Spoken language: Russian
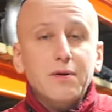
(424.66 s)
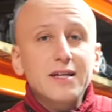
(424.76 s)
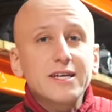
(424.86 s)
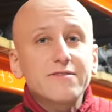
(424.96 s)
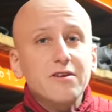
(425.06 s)

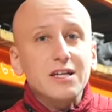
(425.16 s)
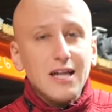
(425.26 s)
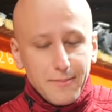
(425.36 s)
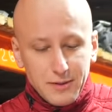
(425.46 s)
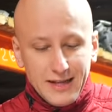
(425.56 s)
мембрана этого
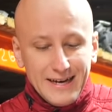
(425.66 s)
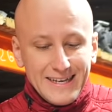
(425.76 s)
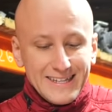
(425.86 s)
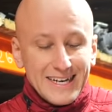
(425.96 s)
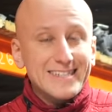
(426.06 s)
клапана
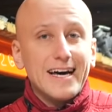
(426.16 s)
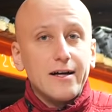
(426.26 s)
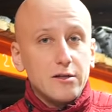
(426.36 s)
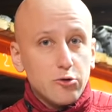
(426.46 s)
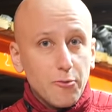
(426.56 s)

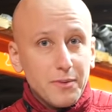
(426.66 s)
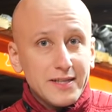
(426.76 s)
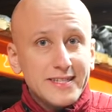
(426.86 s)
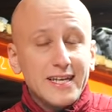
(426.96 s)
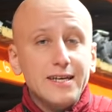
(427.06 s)
иногда
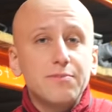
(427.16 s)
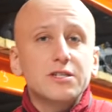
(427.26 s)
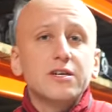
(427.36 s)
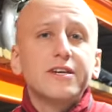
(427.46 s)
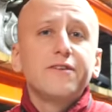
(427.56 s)
лопается,
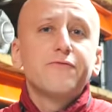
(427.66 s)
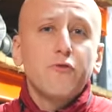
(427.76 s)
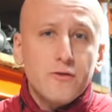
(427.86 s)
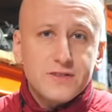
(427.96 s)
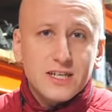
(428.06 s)
либо же и
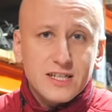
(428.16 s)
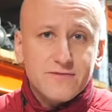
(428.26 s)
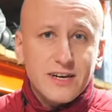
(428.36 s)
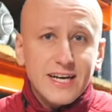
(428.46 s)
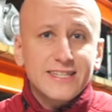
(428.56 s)
вовсе
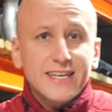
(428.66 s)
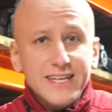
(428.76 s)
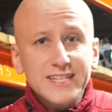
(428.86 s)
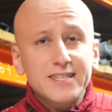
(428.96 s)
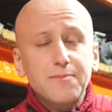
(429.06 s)
растворяется
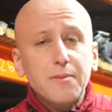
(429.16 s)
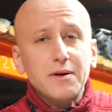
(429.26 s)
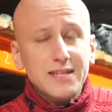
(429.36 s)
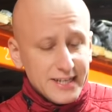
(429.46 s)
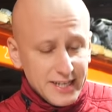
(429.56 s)
из-за
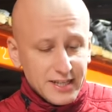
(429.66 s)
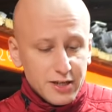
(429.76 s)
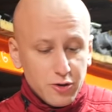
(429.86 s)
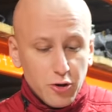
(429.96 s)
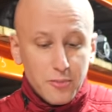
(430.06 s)
попадания на
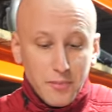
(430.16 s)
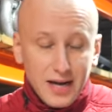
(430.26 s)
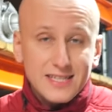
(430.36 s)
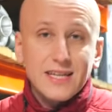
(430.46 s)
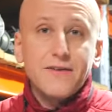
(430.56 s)
нее
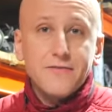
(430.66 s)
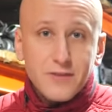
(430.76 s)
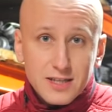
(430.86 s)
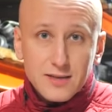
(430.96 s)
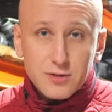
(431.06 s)
масла.
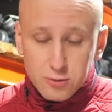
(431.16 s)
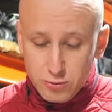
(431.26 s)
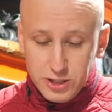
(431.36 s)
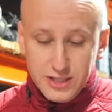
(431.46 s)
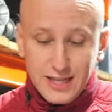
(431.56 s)
В этом
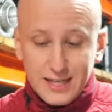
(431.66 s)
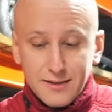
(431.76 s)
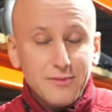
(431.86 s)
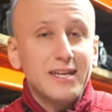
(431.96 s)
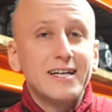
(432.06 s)
случае
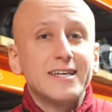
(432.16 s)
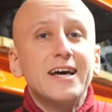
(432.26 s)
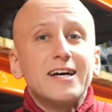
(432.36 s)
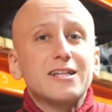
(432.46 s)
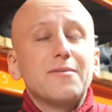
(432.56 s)
надо менять
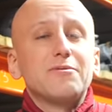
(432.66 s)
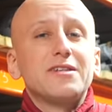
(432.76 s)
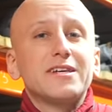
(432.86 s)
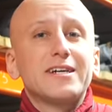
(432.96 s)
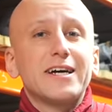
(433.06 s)

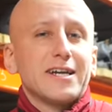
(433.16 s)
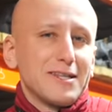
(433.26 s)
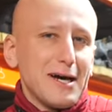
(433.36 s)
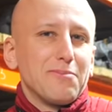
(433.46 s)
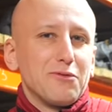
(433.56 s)
клапан EGR
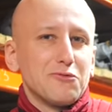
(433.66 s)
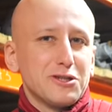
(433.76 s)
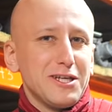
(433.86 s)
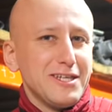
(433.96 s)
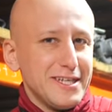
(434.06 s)
на
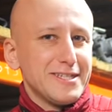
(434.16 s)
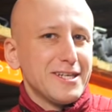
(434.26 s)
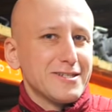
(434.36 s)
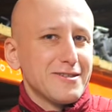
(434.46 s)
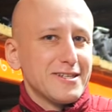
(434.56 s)
бэушный,
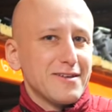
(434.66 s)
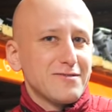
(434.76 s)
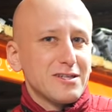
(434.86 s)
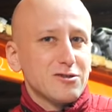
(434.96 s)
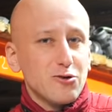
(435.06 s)
естественно, из
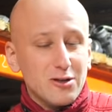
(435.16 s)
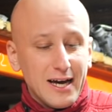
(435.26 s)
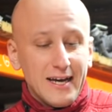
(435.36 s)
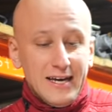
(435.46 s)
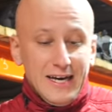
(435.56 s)

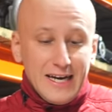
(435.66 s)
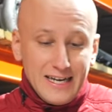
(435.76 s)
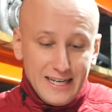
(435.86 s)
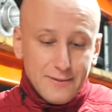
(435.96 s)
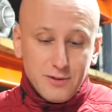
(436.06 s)
автостронга,
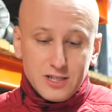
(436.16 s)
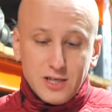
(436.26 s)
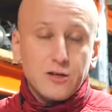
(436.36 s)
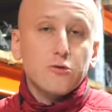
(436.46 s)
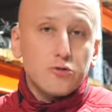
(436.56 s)
либо
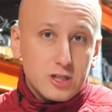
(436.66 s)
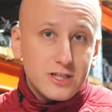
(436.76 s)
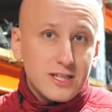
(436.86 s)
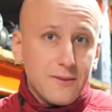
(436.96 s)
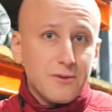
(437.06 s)
же
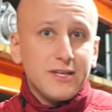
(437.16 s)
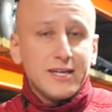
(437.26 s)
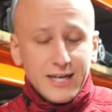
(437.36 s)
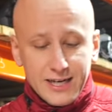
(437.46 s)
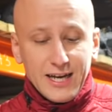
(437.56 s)
глушить клапан
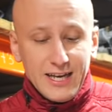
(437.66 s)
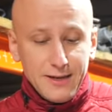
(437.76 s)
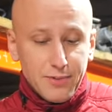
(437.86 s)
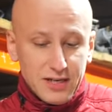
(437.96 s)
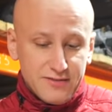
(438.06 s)
EGR,
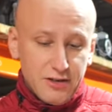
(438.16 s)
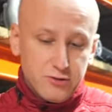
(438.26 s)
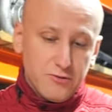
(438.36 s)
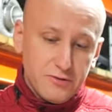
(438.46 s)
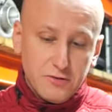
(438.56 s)
либо
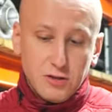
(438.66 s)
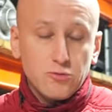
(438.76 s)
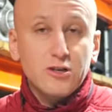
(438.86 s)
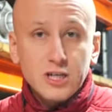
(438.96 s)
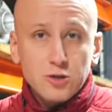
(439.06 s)
развальцовывать вот
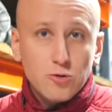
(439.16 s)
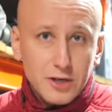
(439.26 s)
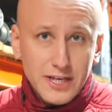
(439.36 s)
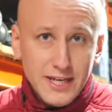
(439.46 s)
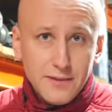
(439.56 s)
эту
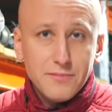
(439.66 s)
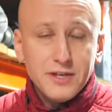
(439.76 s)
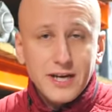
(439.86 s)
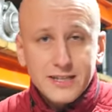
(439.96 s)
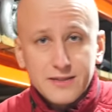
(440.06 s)
крышку и
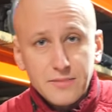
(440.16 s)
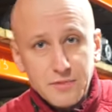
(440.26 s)
менять